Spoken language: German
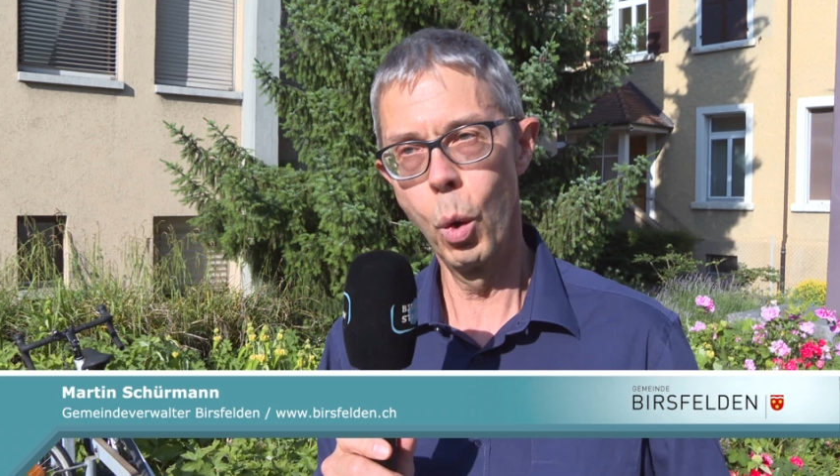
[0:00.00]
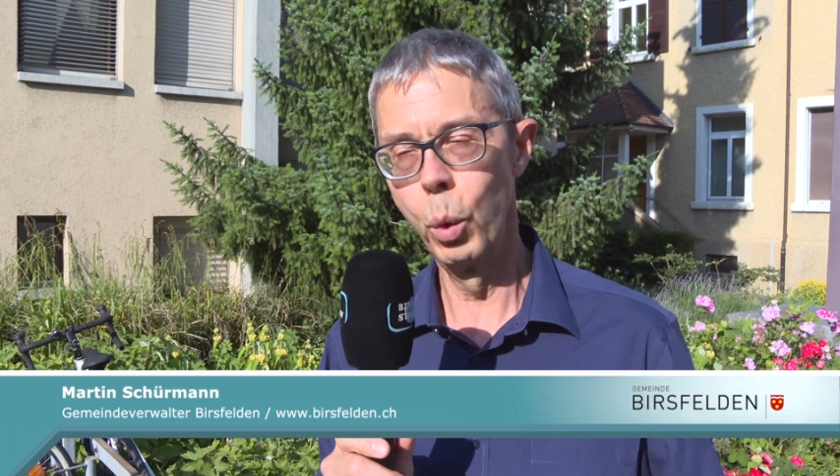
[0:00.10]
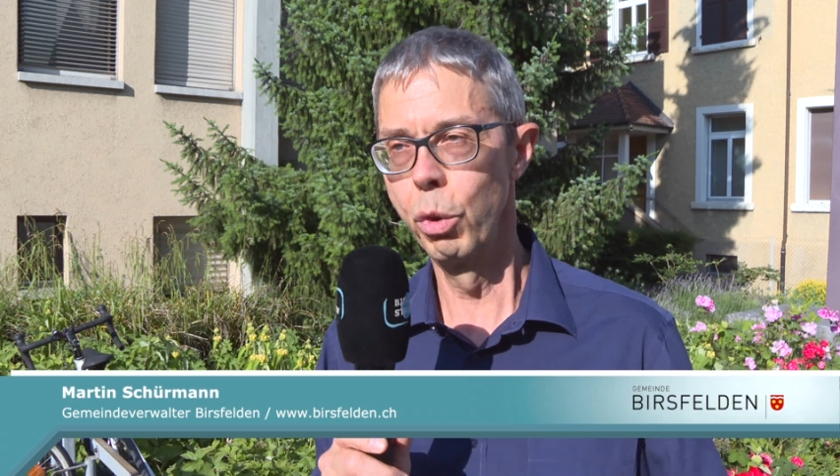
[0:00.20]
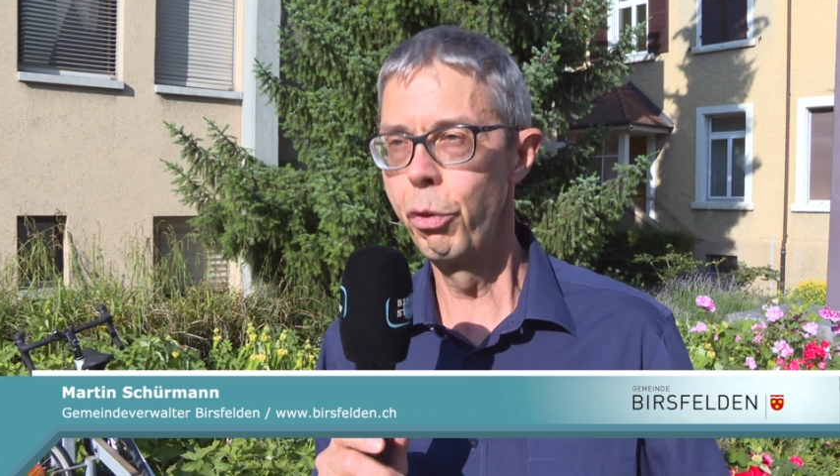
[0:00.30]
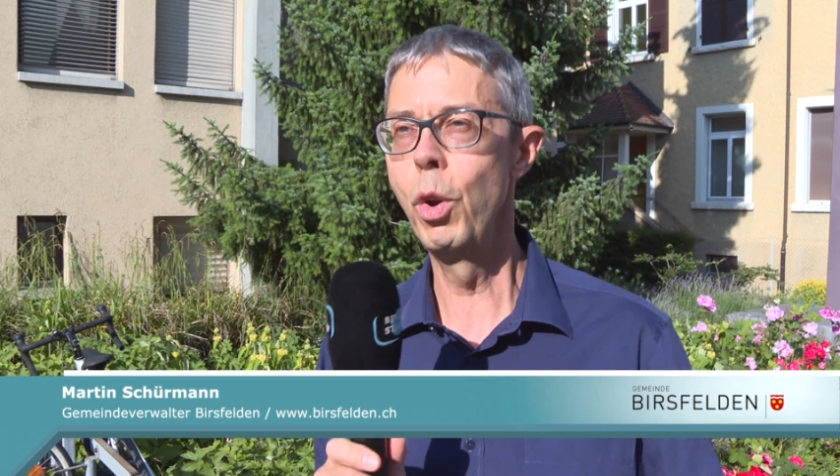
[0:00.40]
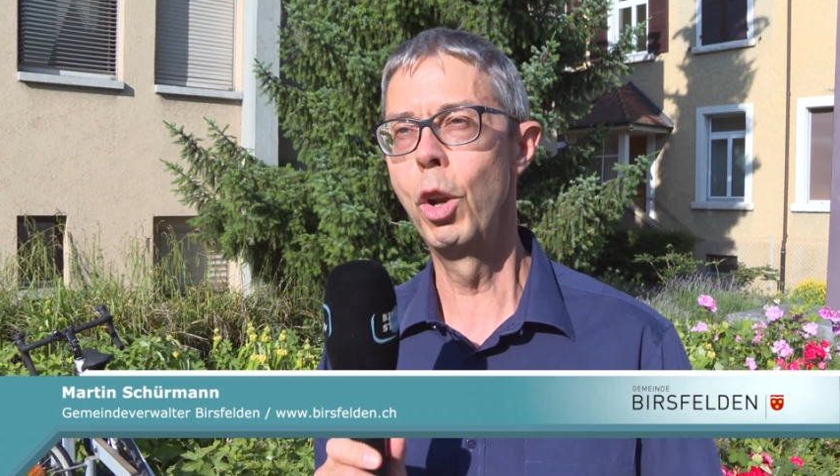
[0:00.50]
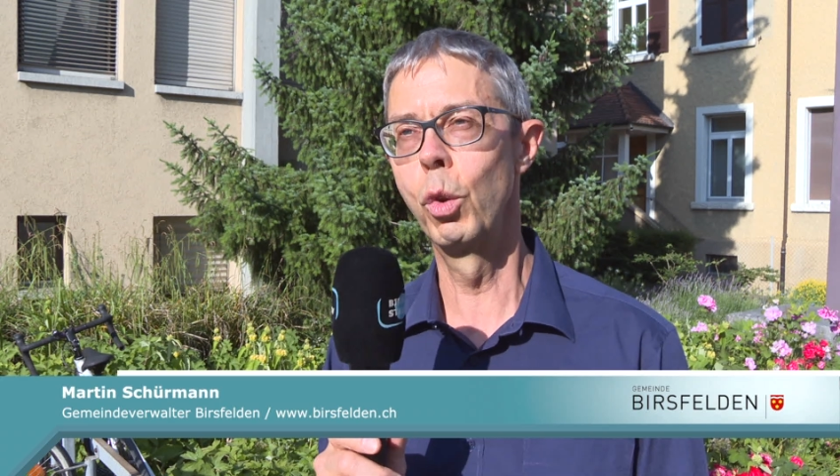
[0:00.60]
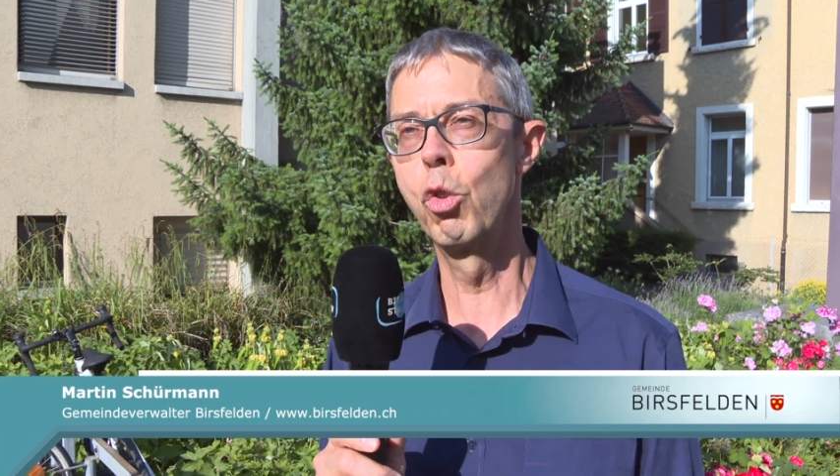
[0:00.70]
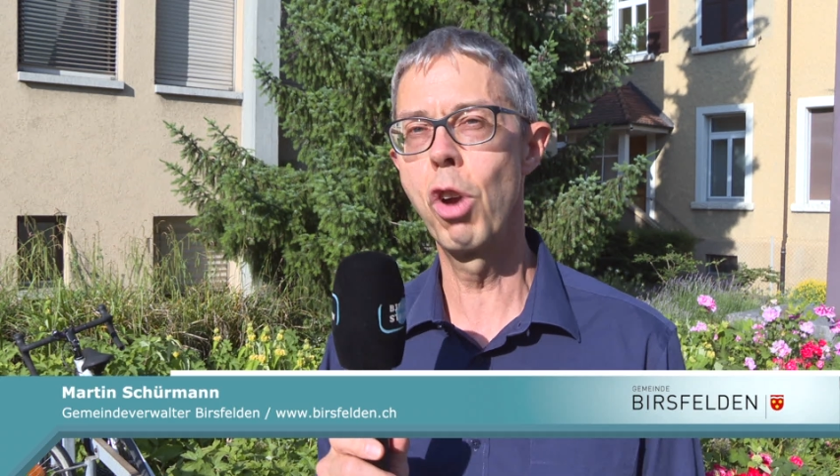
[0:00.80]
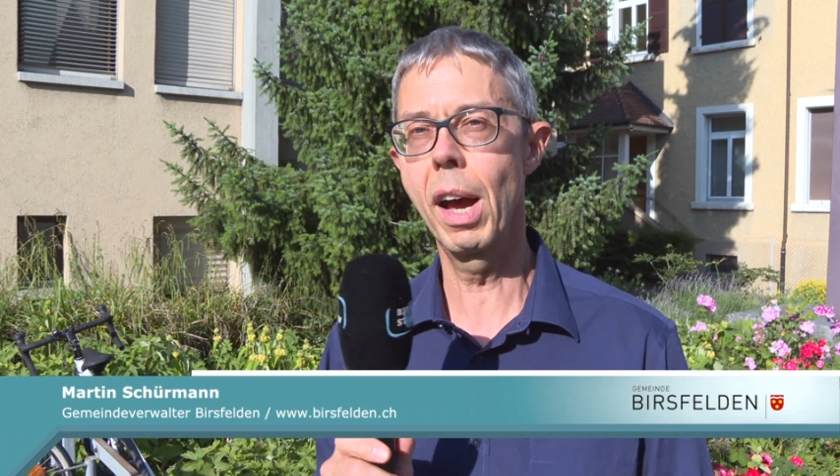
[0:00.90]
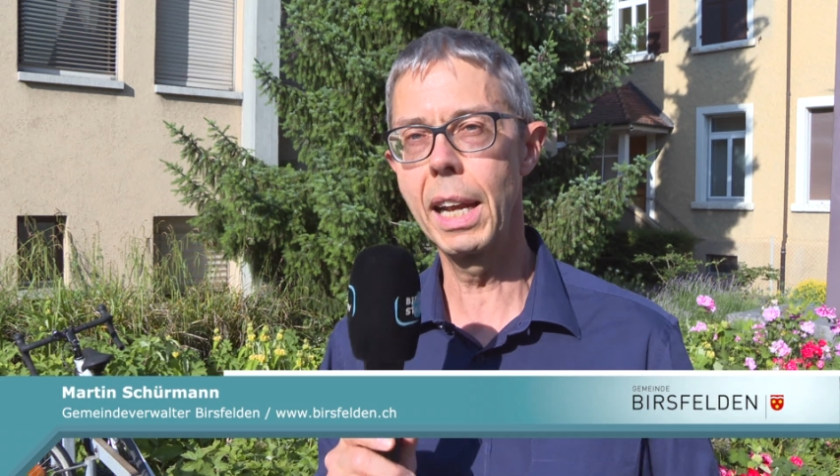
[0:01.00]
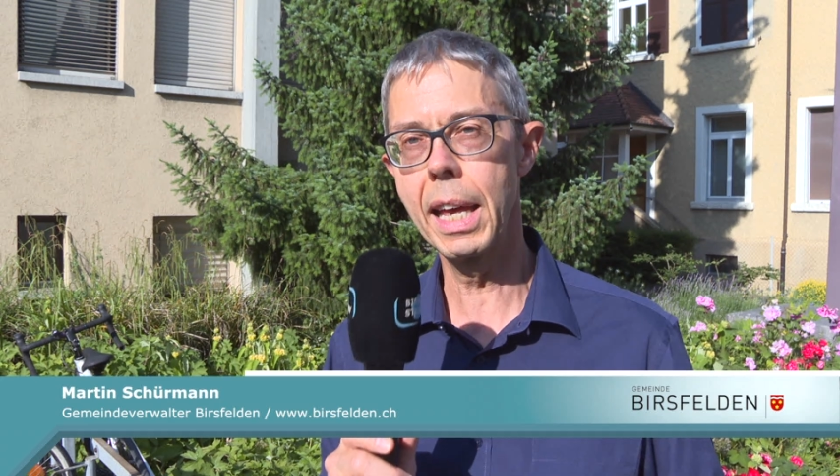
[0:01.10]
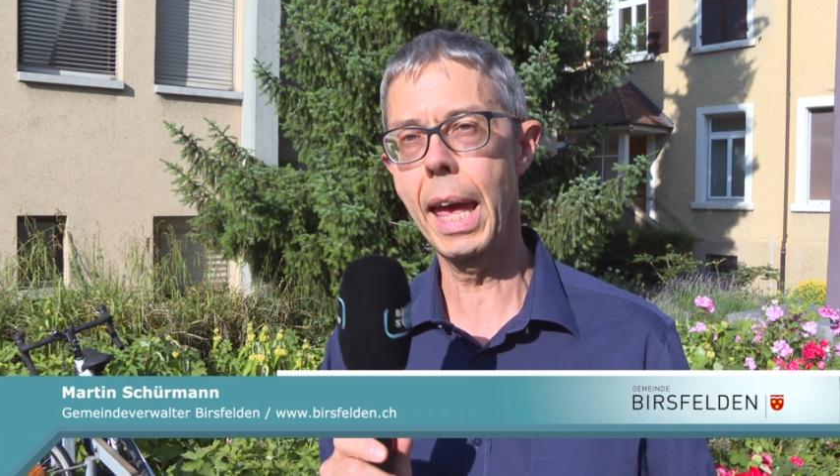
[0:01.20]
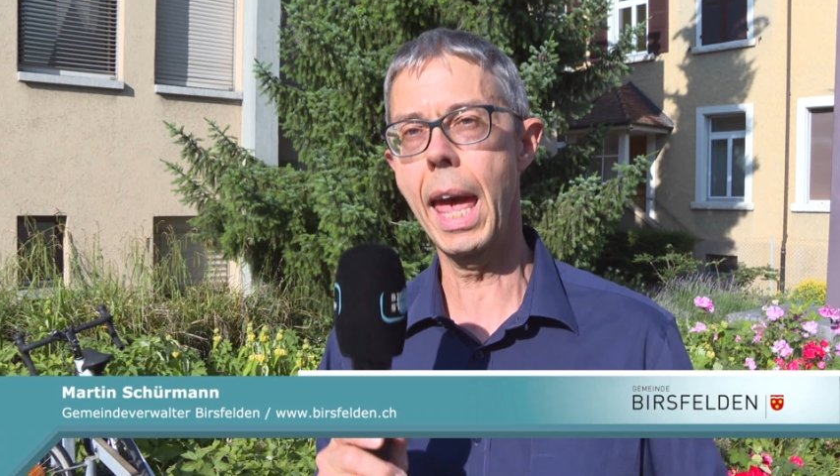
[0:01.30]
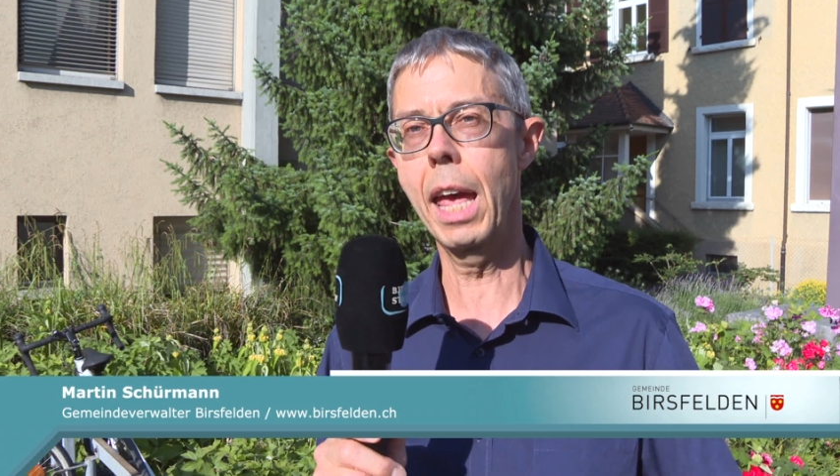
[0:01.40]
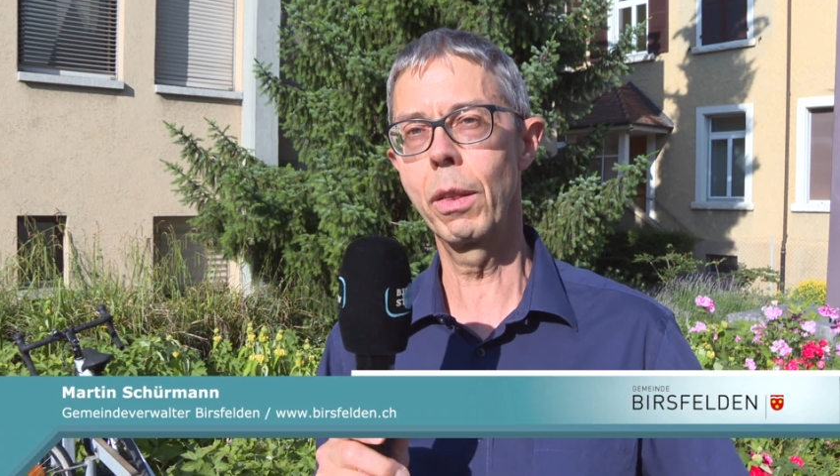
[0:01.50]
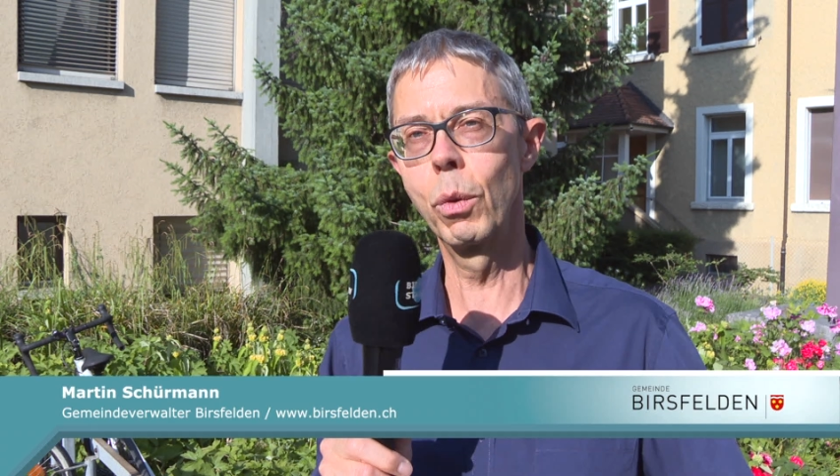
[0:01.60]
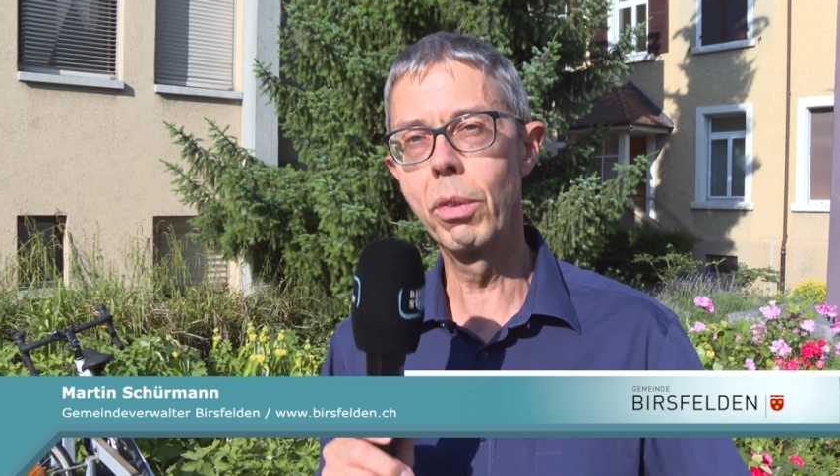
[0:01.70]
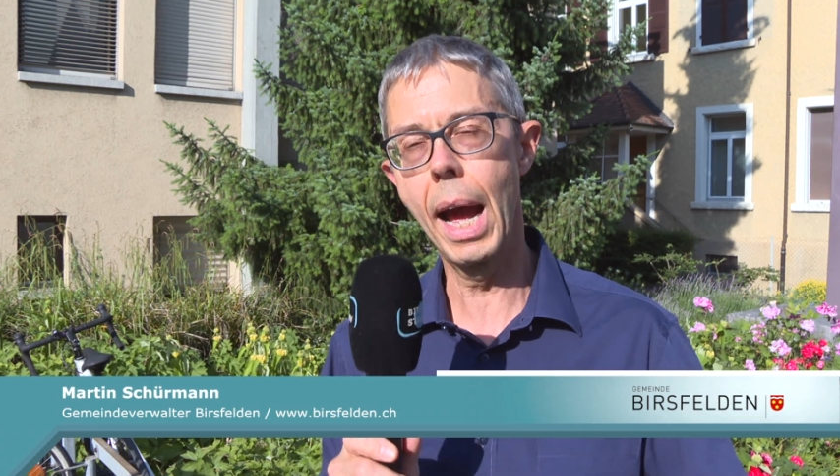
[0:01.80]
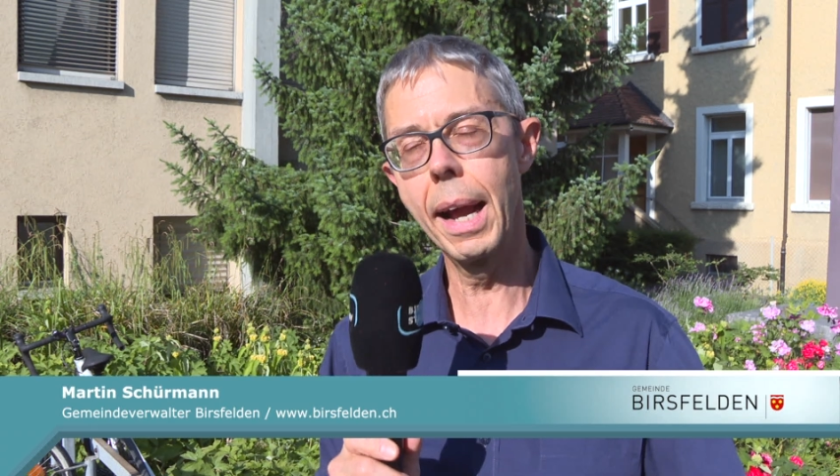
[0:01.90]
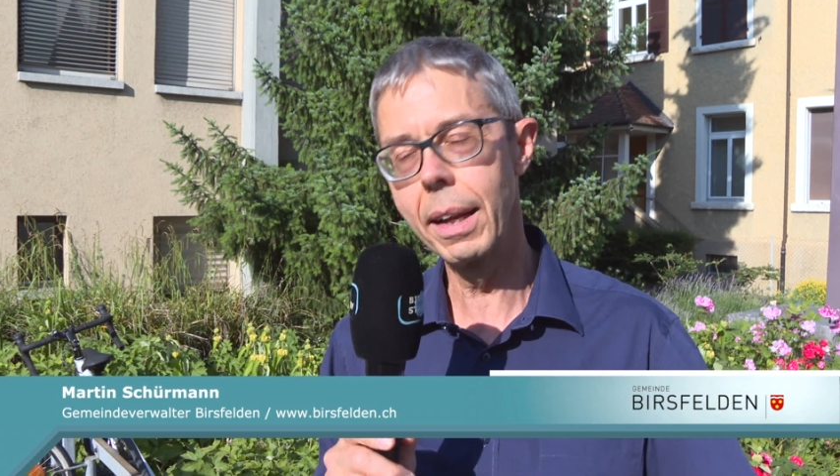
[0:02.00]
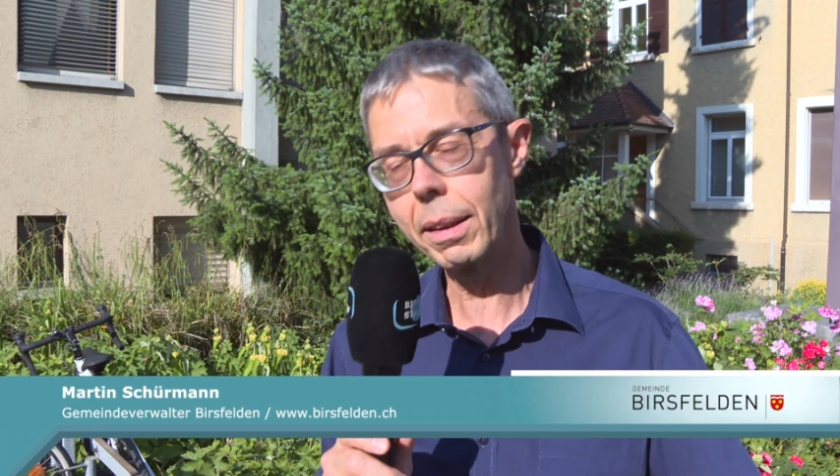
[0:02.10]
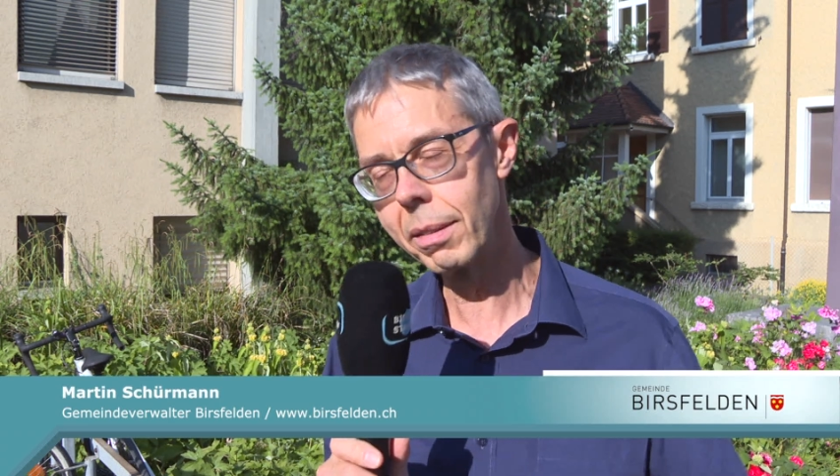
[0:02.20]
und fühlen uns schon ein bisschen geehrt und denken,